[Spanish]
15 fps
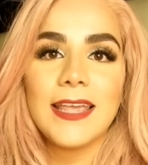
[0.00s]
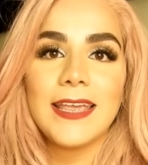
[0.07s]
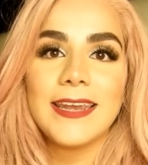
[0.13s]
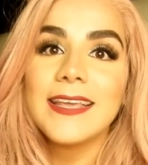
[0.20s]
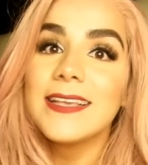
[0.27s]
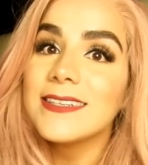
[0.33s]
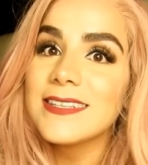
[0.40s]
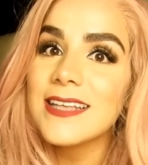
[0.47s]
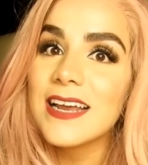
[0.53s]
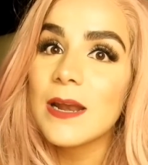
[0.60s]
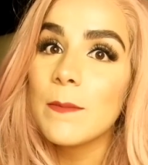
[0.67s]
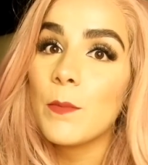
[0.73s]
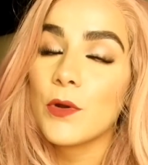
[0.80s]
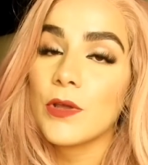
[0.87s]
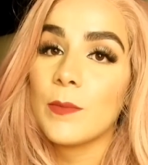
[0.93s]
en
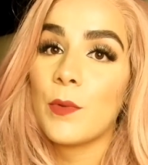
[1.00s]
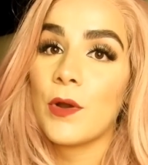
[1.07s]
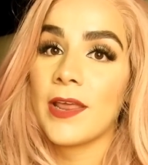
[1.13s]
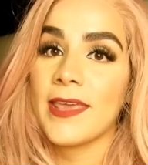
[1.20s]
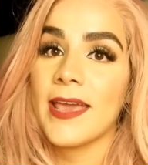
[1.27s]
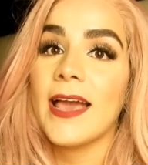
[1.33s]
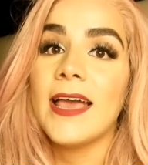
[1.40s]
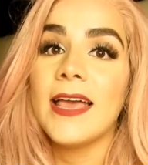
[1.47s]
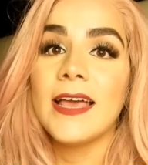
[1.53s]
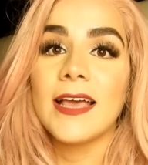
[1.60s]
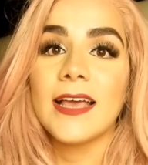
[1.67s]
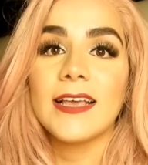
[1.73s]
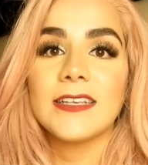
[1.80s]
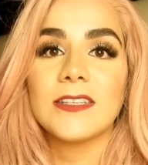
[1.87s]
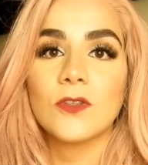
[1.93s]
Instagram porque por allá
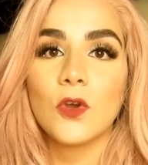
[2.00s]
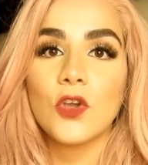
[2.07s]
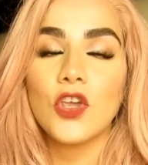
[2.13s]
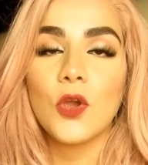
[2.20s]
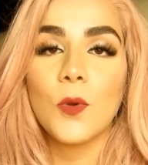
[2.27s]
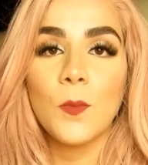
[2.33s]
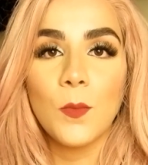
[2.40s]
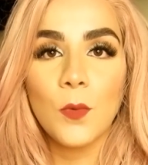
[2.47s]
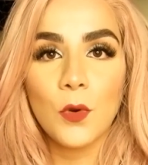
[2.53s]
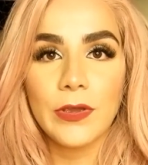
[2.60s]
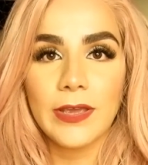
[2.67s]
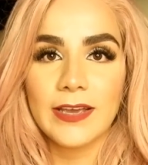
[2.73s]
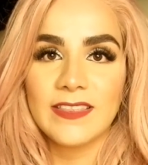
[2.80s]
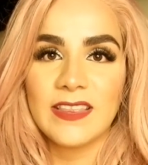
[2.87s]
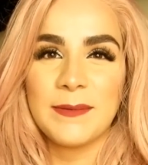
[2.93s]
Estoy
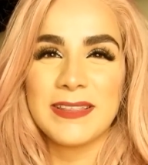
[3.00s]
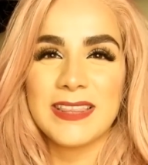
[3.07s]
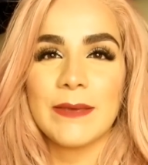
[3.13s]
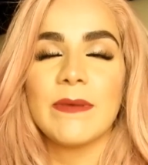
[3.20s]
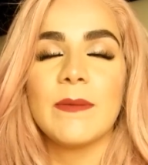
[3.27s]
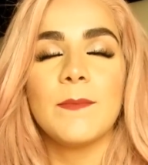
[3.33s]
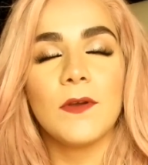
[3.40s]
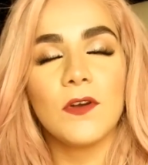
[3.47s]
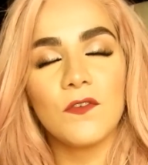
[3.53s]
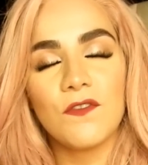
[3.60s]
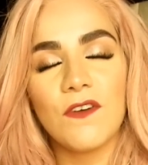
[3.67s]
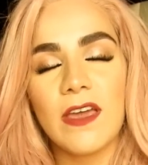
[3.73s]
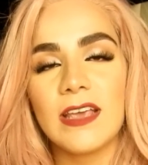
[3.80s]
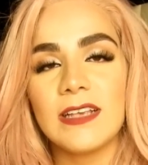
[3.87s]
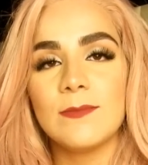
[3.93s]
muy activa también por
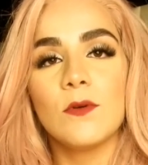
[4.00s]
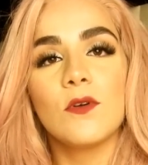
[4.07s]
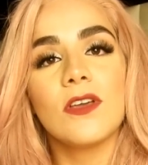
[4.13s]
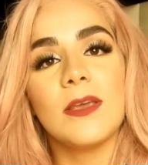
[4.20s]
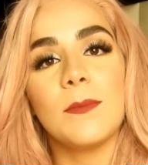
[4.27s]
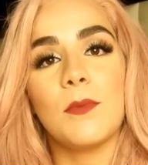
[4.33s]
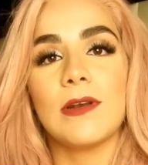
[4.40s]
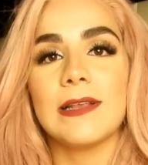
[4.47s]
Facebook y